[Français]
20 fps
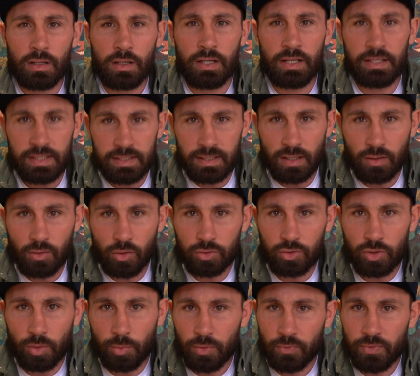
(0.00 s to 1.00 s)
Lundi 5
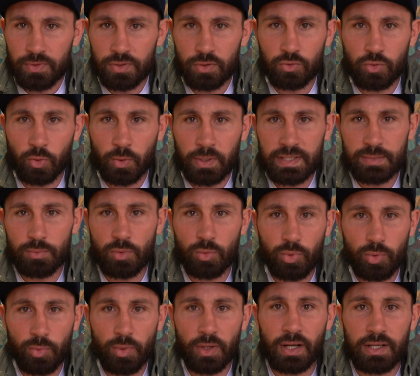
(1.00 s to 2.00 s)
octobre, l'Office de Tourisme
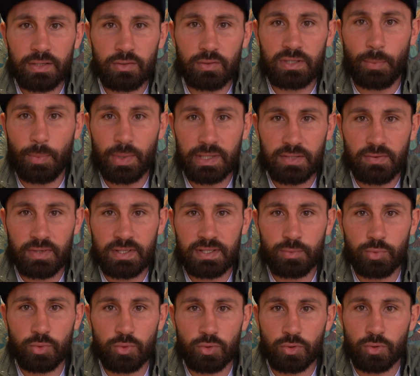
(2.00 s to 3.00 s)
publiera sur sa page
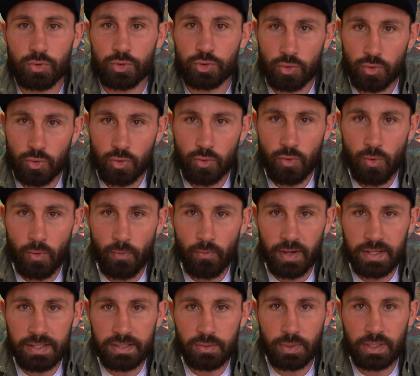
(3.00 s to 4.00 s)
Facebook le jeu concours
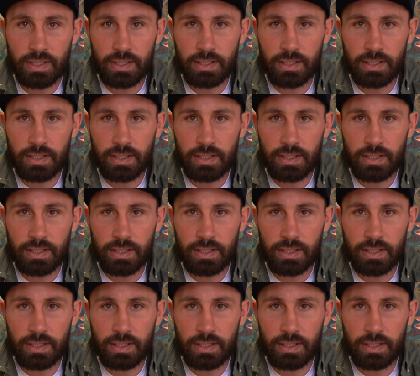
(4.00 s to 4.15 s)
Valais Week.